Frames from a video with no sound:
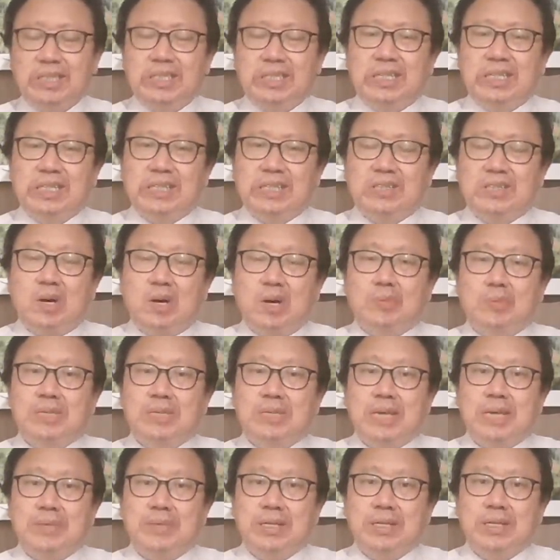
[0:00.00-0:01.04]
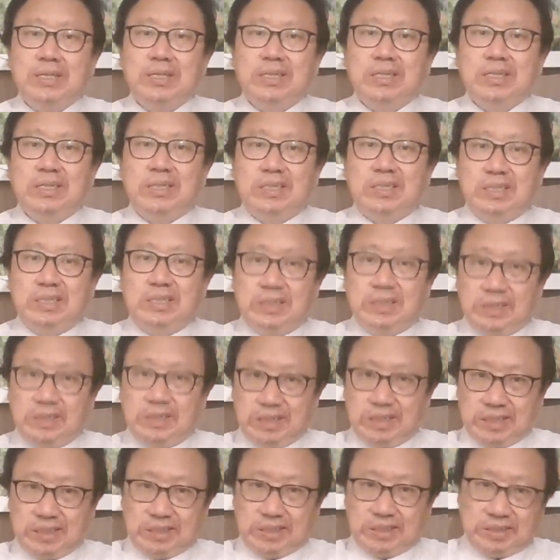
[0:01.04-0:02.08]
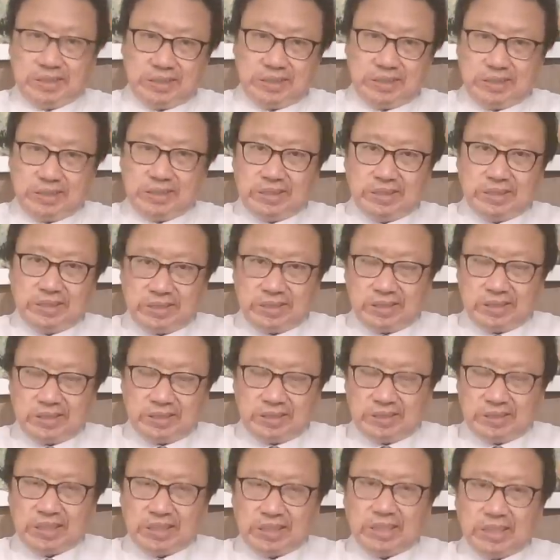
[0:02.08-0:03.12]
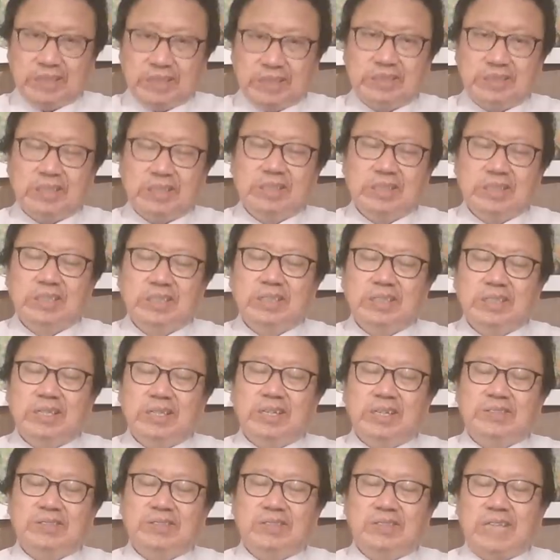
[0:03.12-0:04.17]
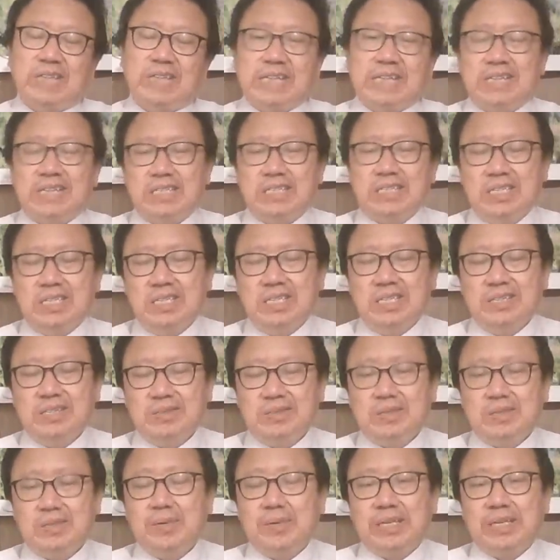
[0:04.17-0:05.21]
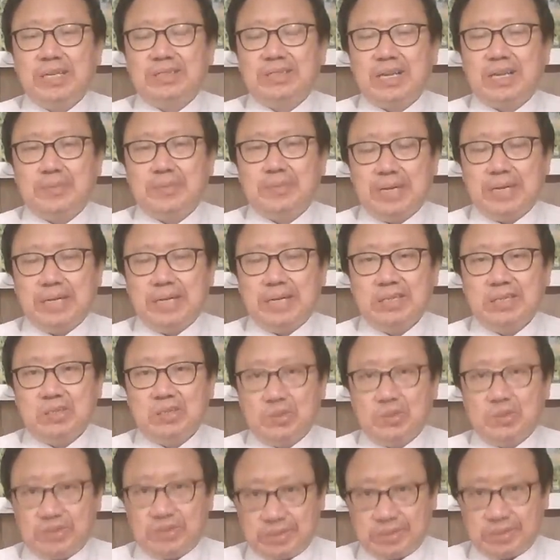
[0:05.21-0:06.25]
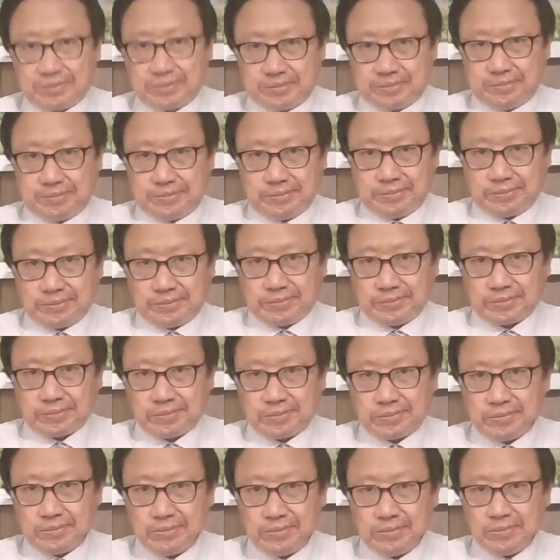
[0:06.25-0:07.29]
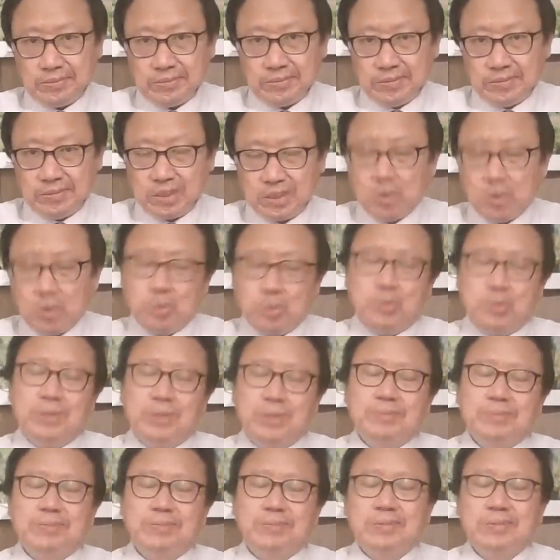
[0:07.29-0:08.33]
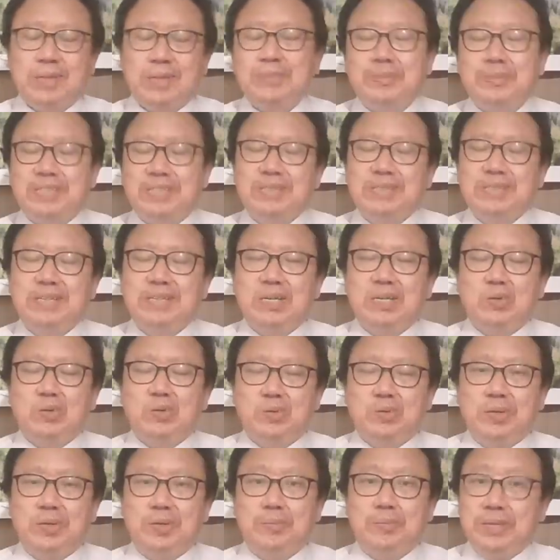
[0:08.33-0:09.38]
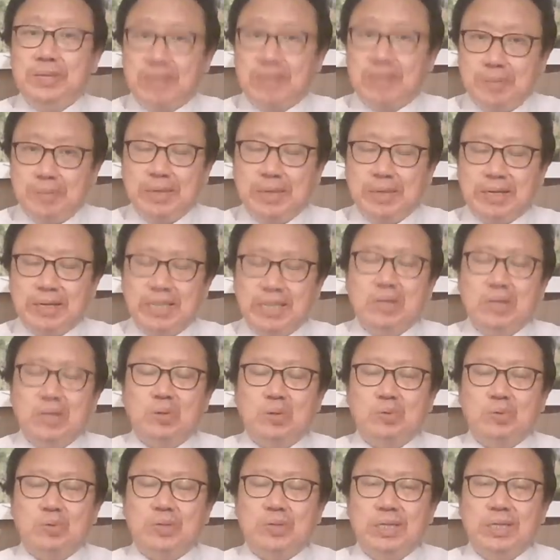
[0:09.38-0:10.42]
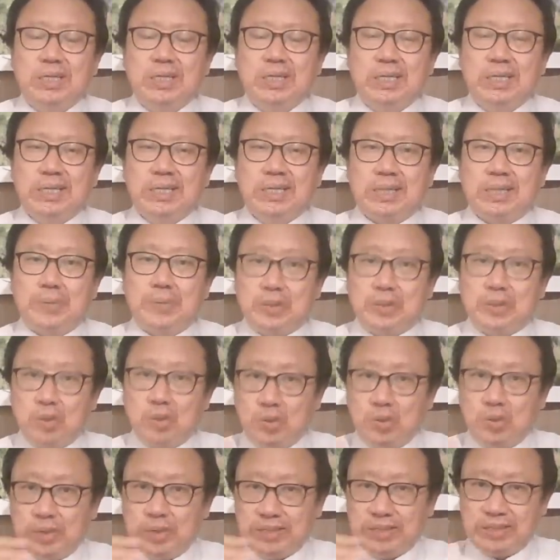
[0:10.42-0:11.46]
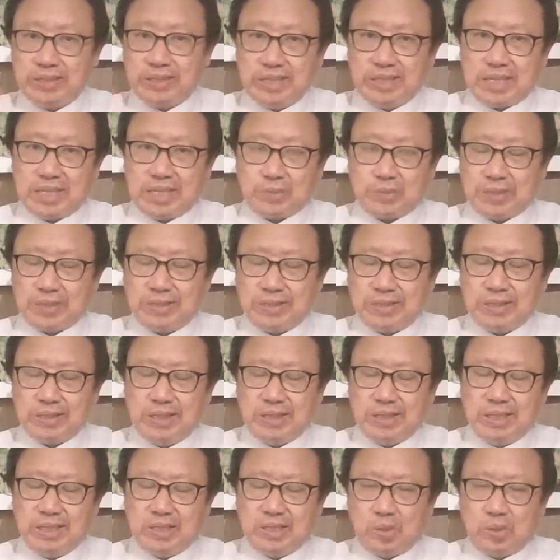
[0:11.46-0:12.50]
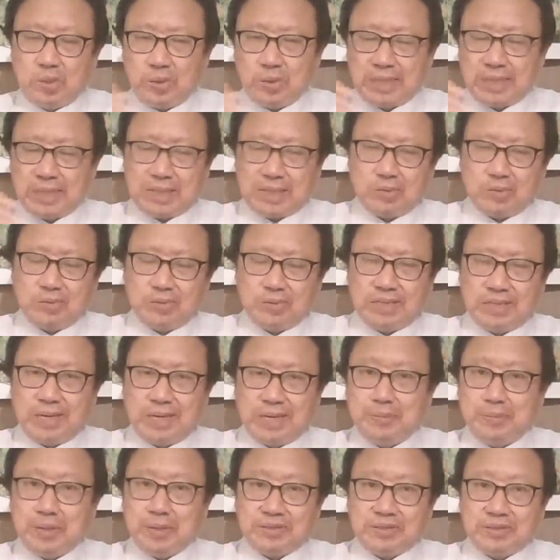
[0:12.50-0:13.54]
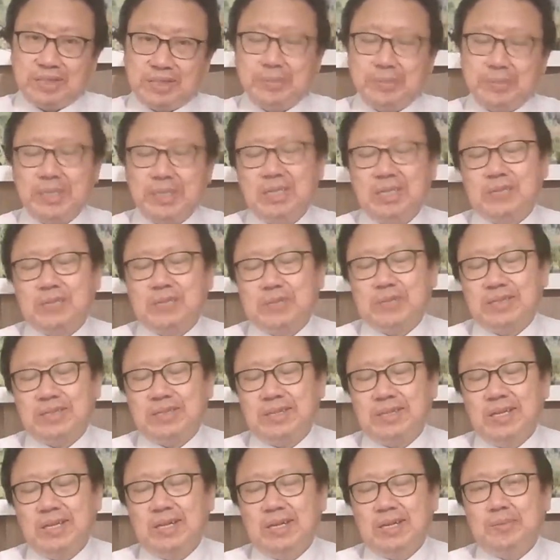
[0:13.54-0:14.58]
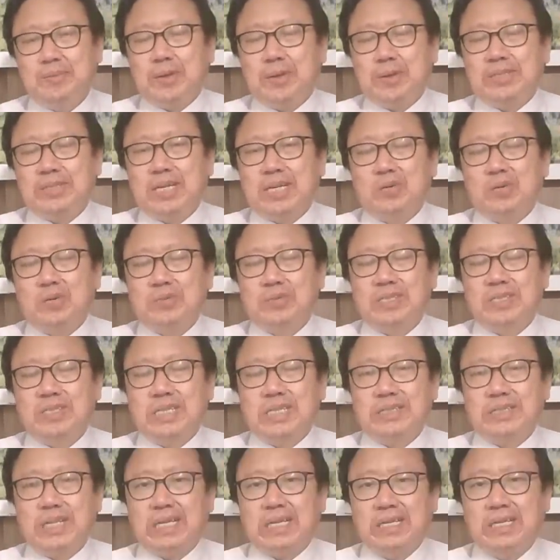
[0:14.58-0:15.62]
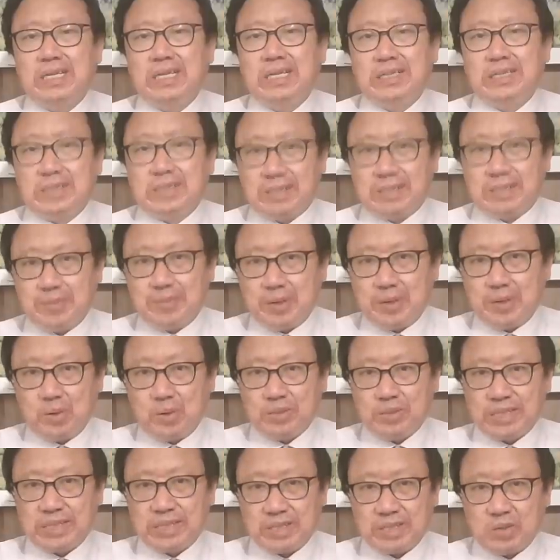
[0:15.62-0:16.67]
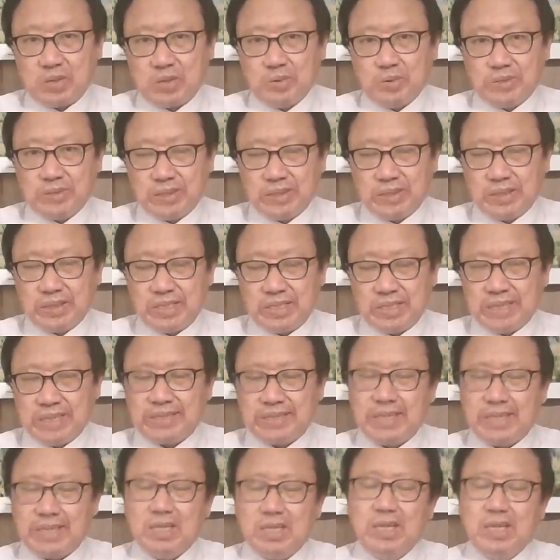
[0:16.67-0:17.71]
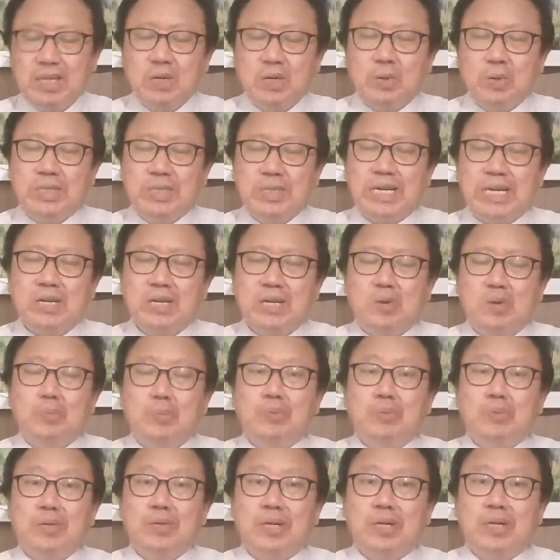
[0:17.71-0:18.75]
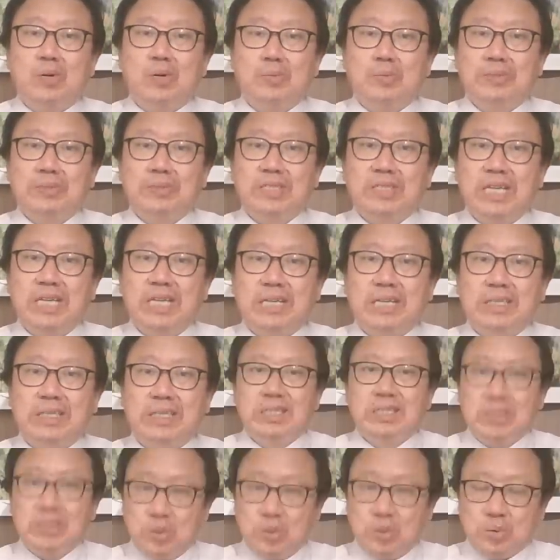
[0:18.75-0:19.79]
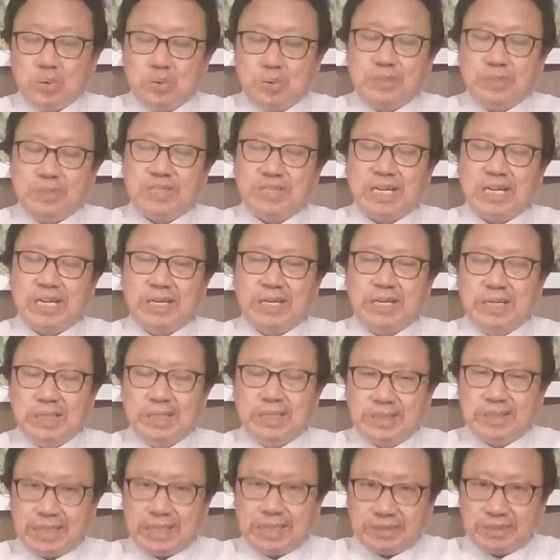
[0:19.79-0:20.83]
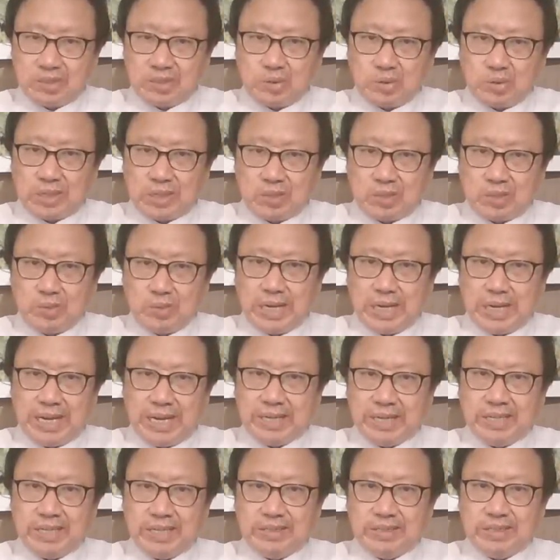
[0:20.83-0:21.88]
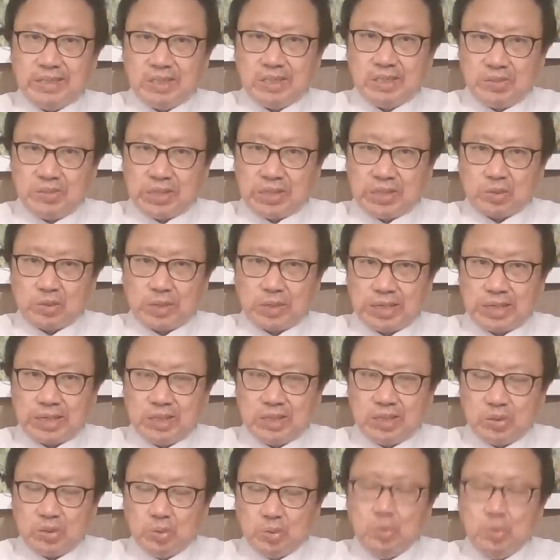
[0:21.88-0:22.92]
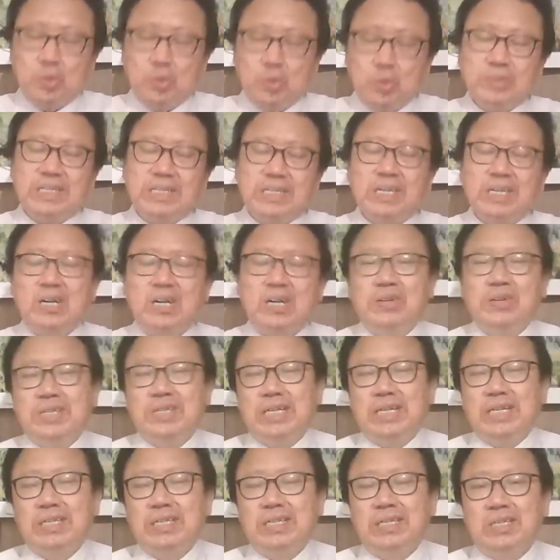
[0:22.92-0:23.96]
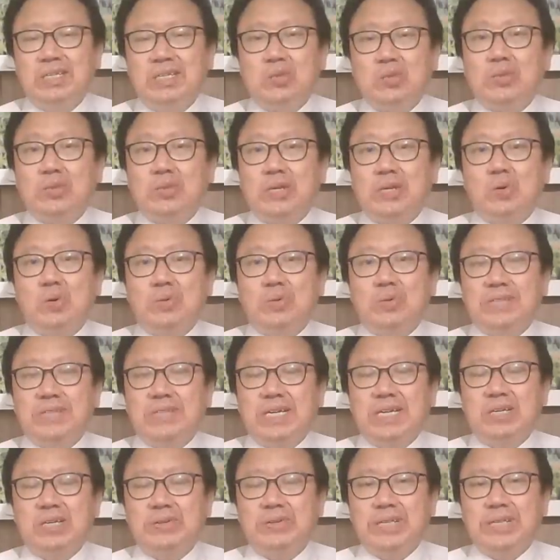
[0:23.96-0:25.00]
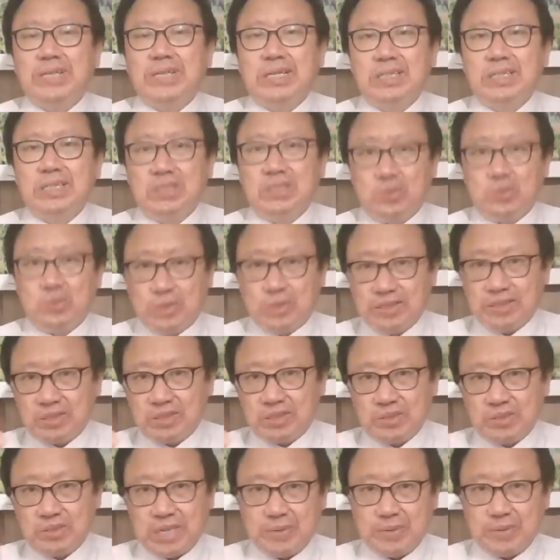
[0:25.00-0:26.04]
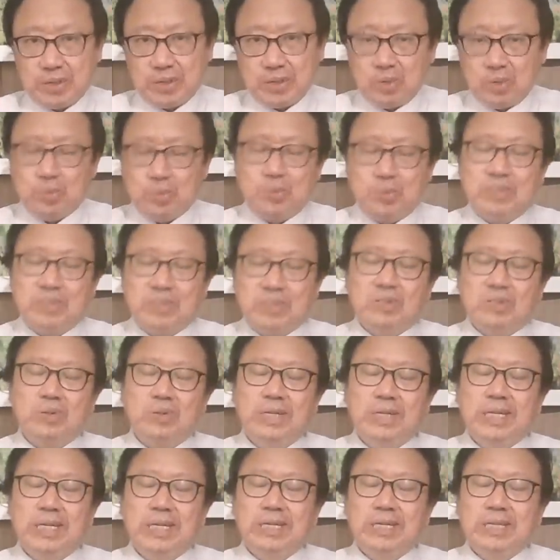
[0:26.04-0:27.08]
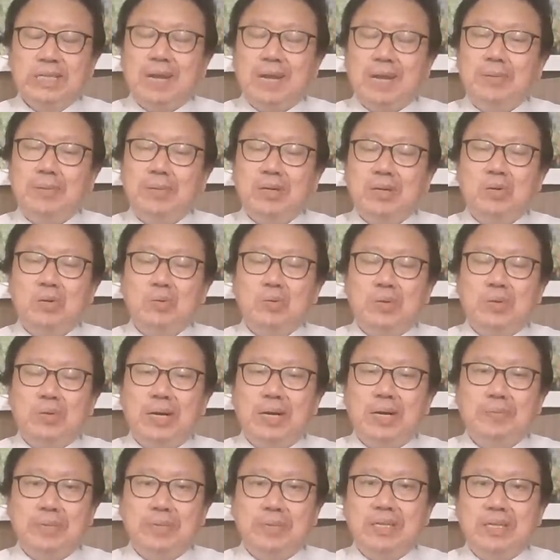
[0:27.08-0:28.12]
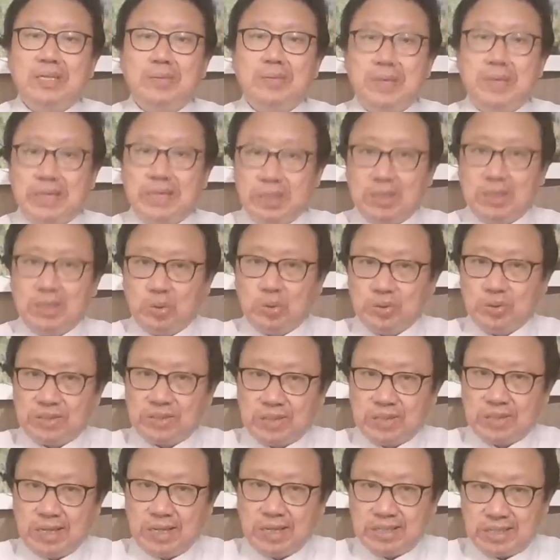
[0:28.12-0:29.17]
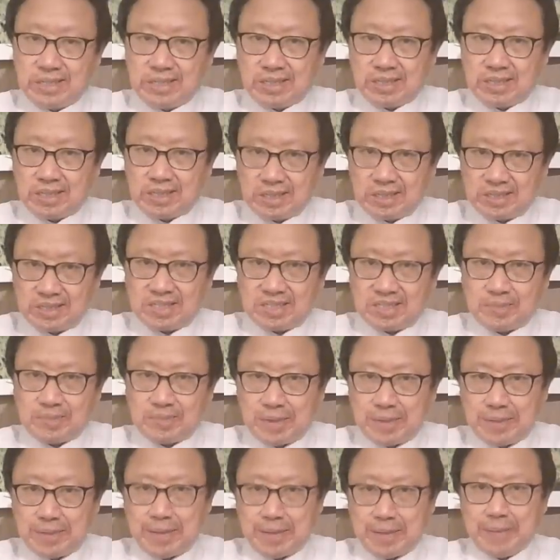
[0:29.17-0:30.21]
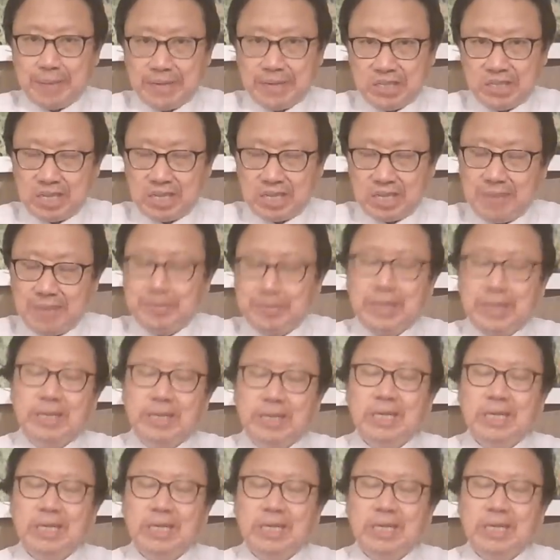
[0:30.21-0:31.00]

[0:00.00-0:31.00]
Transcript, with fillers: 啊，草木皆兵，呃，这个是呃，胆战心惊，这么一个场面呢，就是恐惧，他们真正的恐惧比人民更恐惧。他们要通过维持一党专政，通过大屠杀保持他们的一党专政，保下红色江山，让人民活在这个红色江山国家恐怖主义的恐怖之下、恐惧之下。但是坐在中南海那些人，就像坐在炉火上烤一样，坐在火山口一样，随时都陷于恐惧之中。他们的恐惧啊，比人民更多，甚至十倍、百倍、千倍。